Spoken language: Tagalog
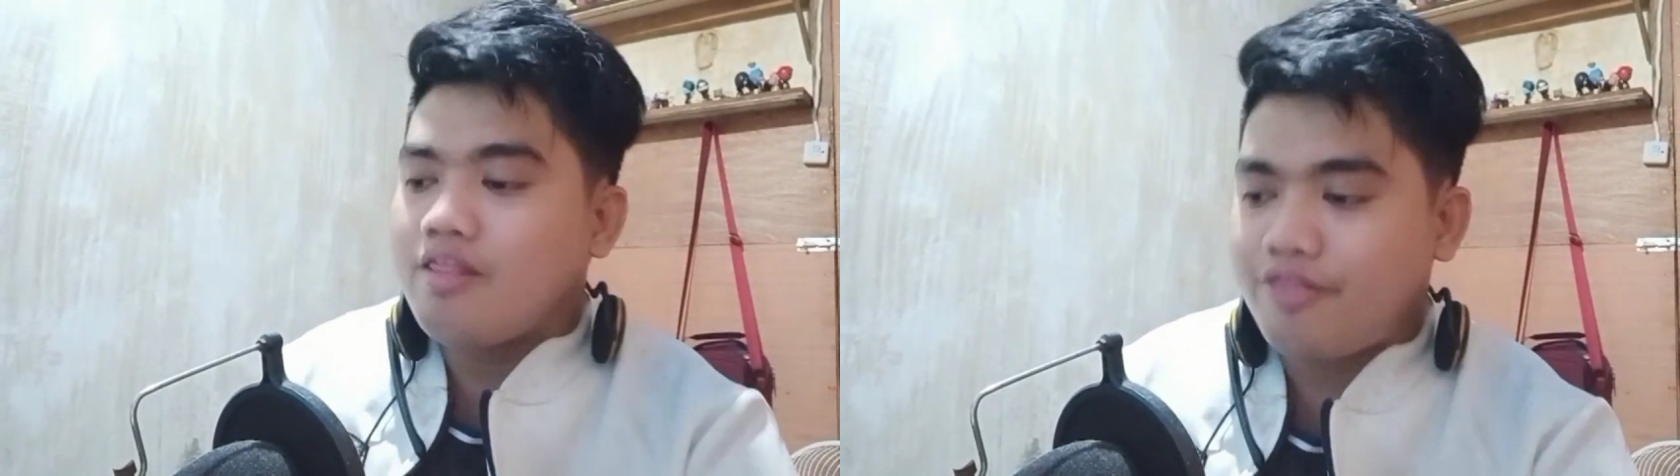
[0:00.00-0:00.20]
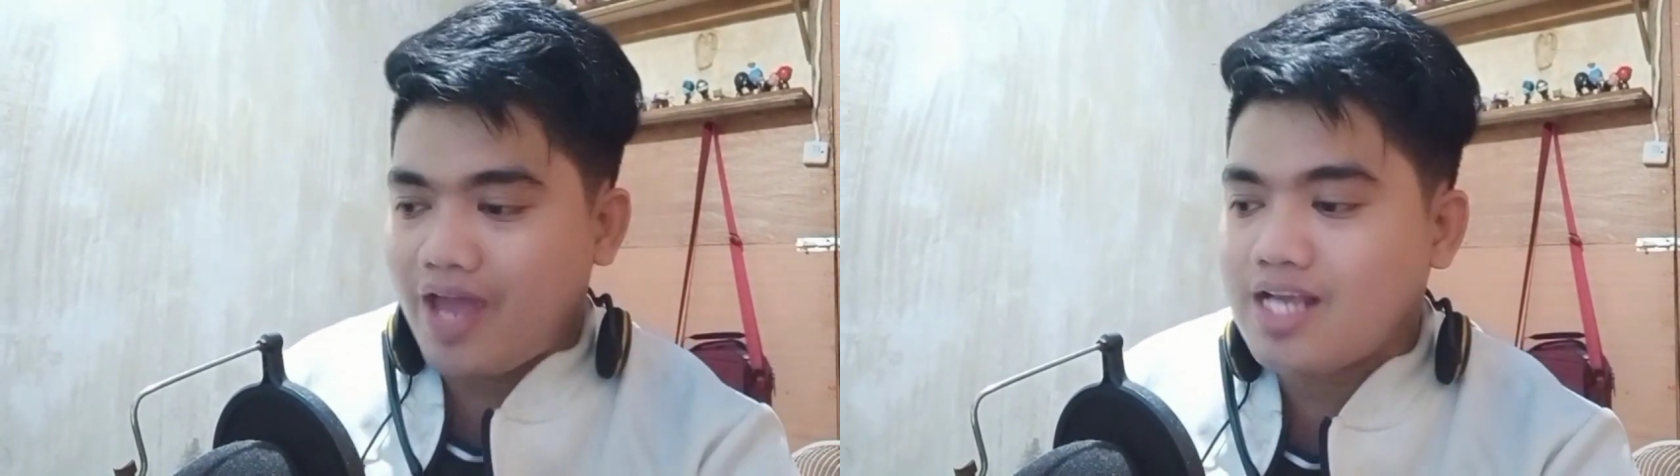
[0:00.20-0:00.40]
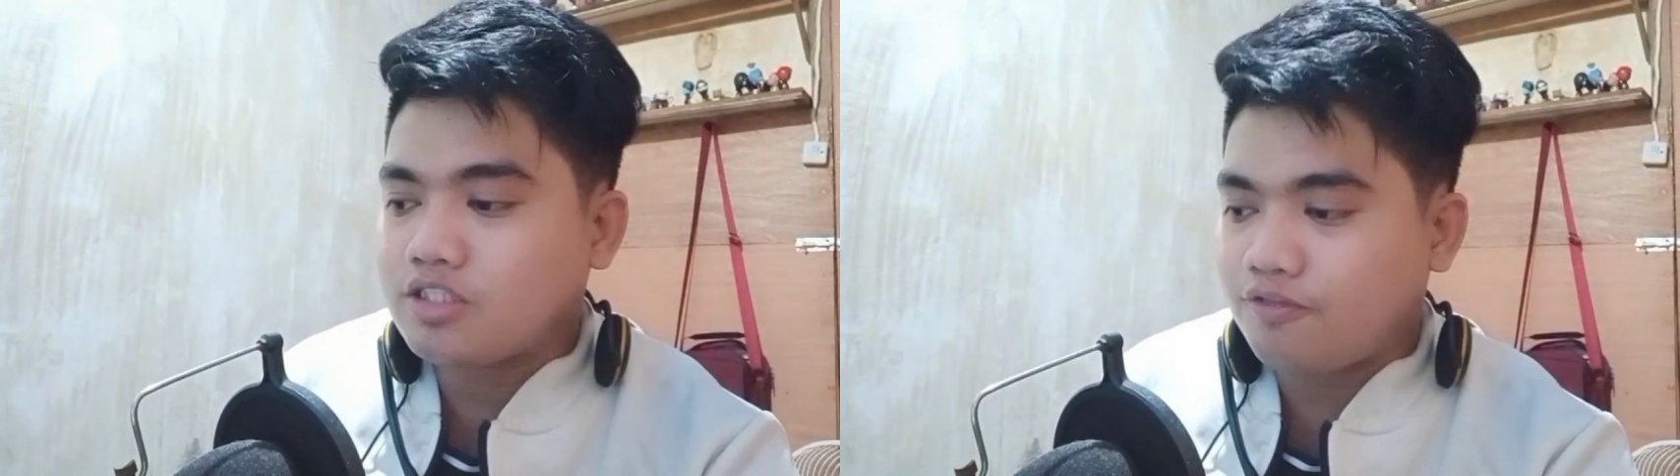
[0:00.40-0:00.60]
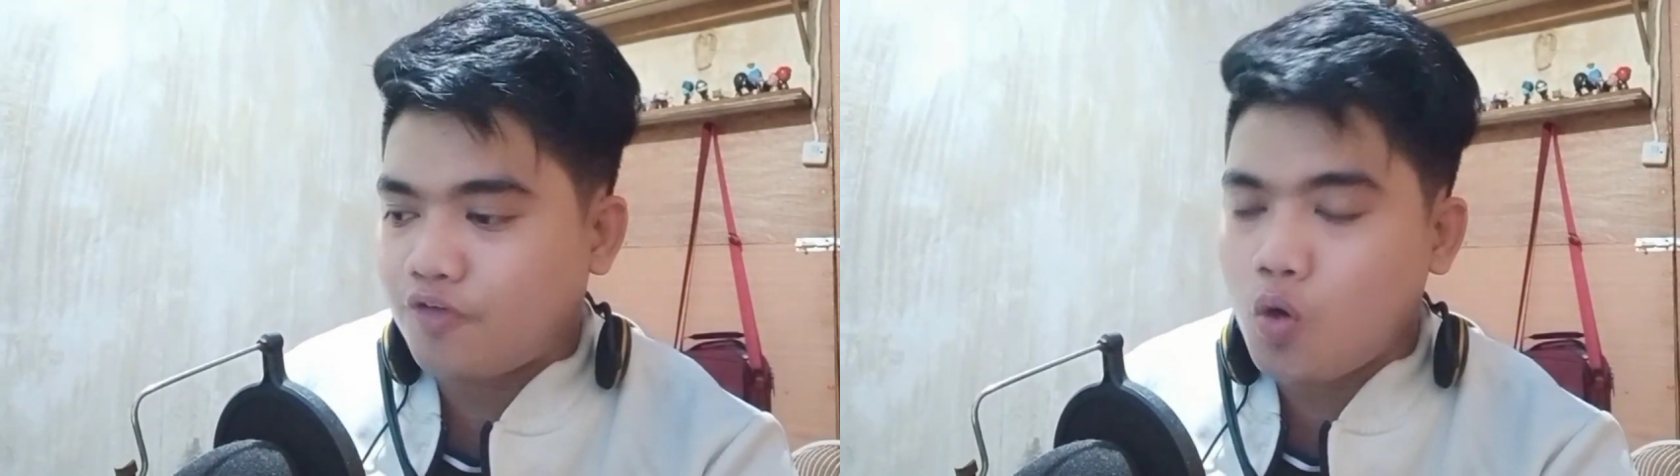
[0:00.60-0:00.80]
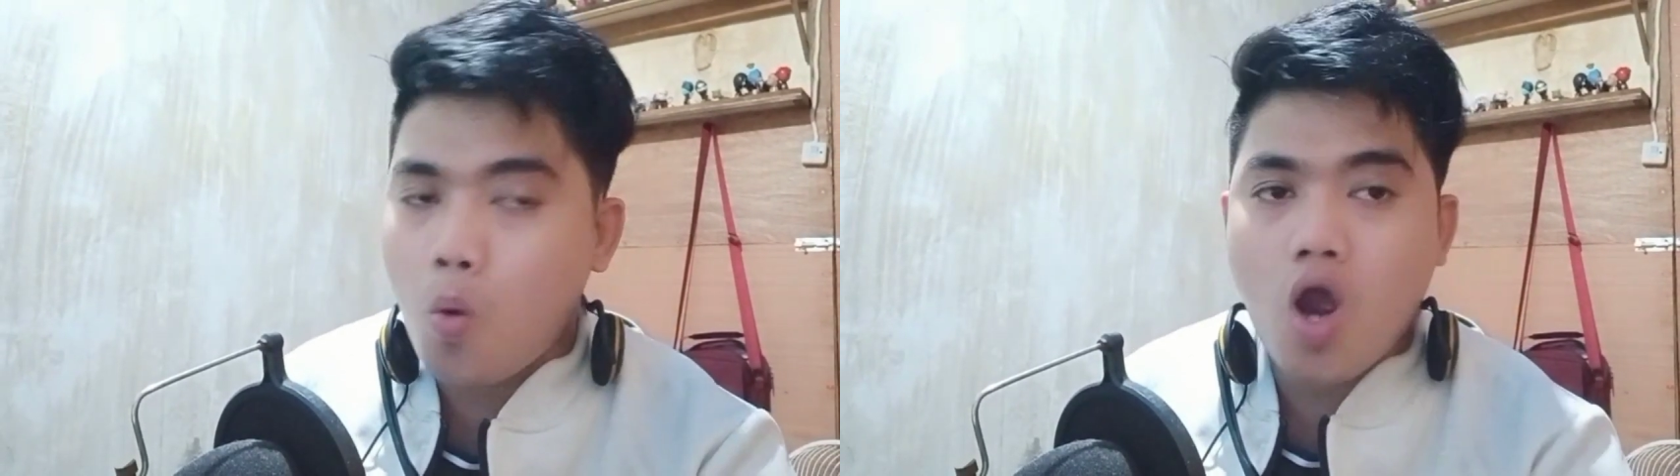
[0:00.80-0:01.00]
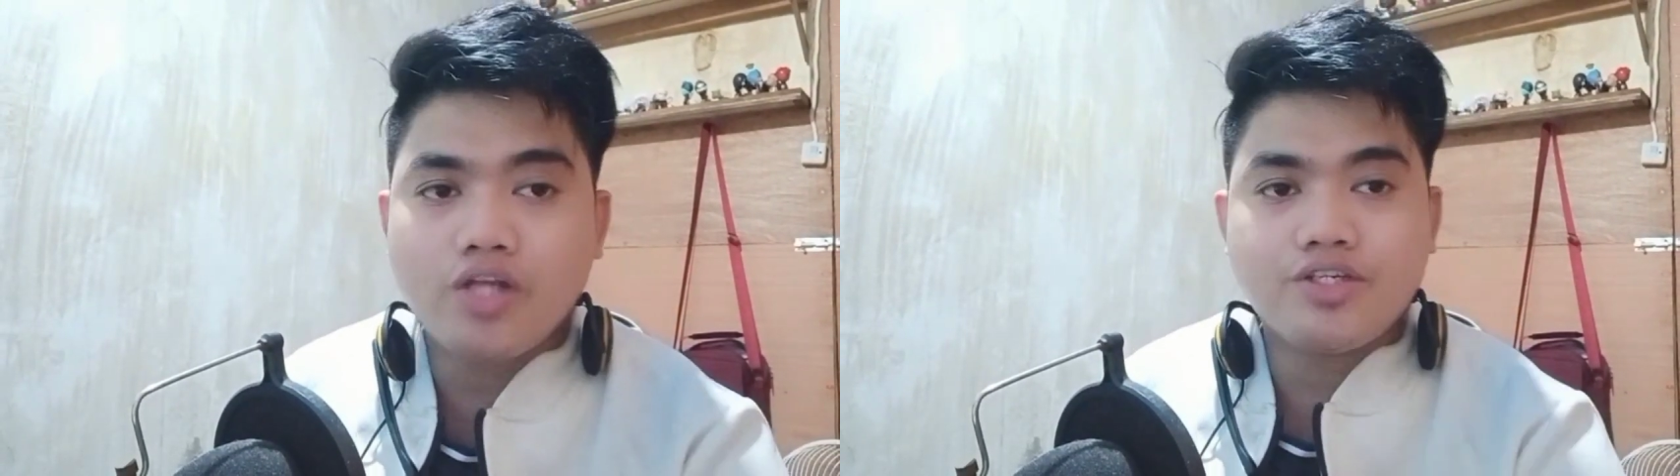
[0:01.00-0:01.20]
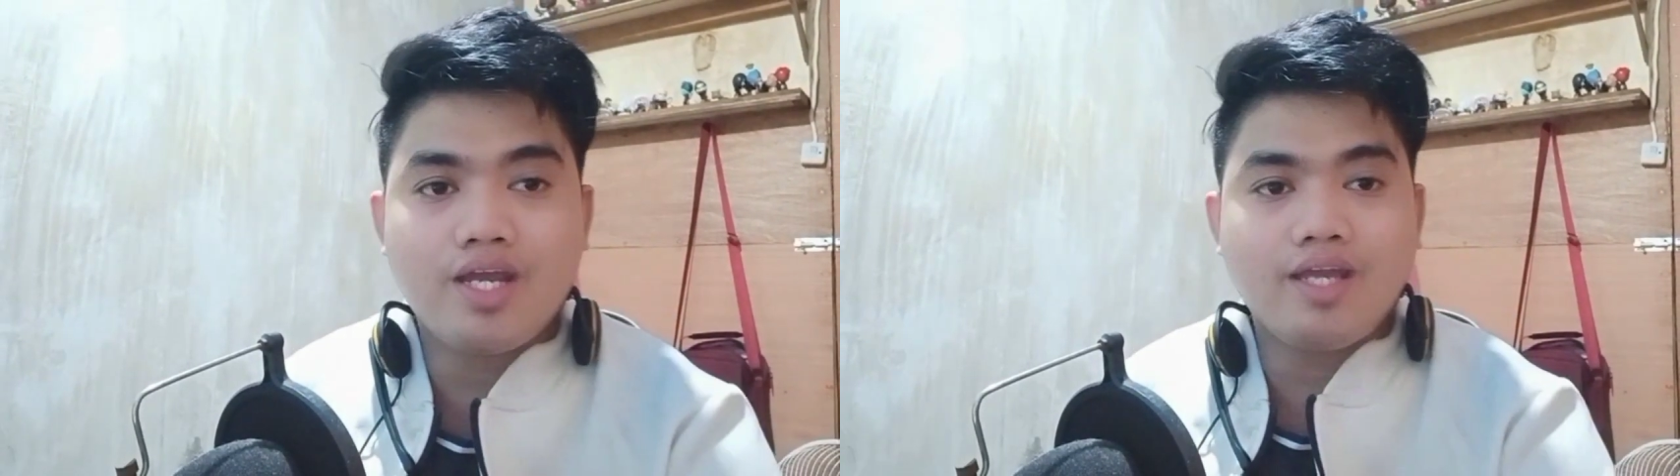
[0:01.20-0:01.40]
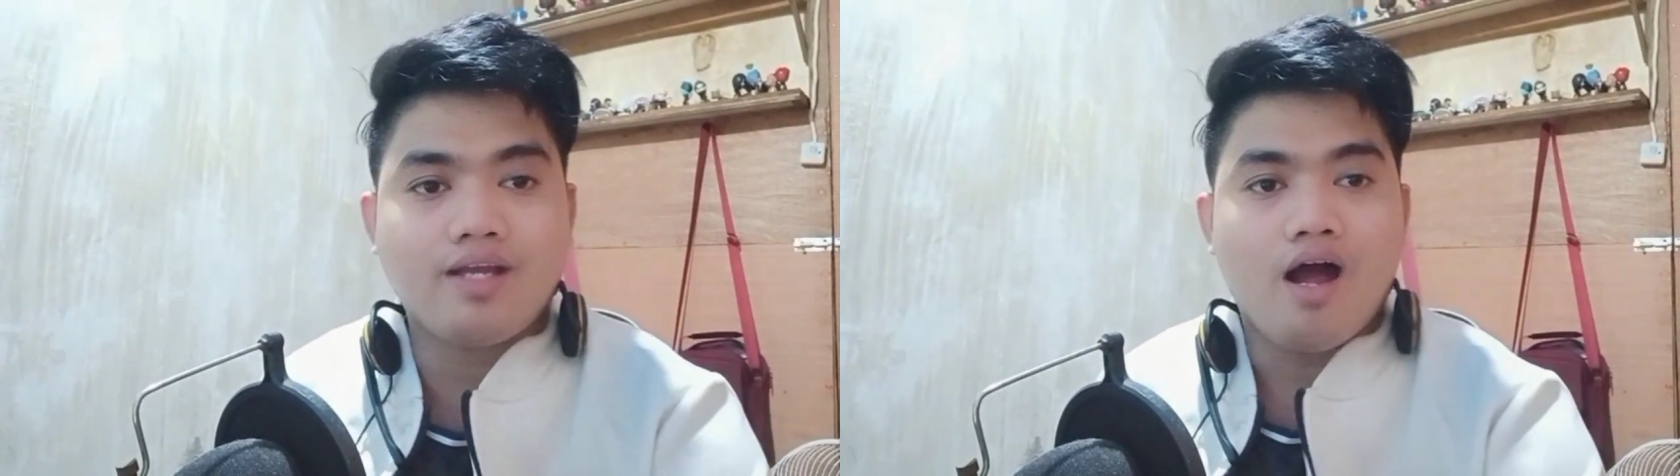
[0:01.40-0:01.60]
Thanks for
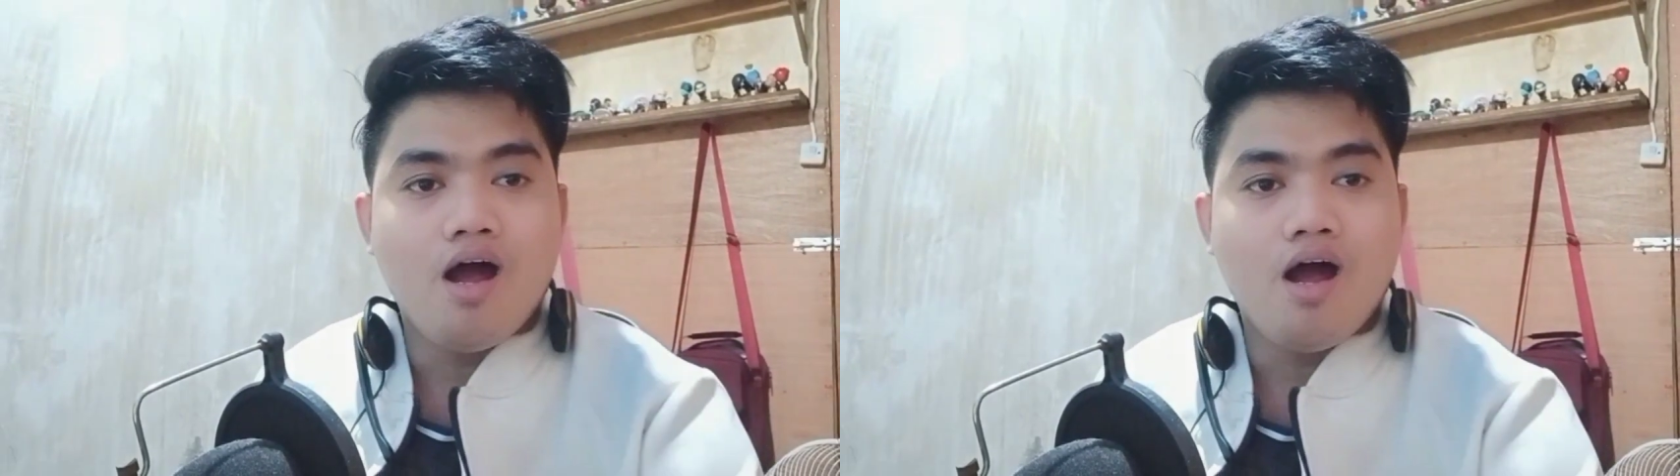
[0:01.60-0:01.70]
watching.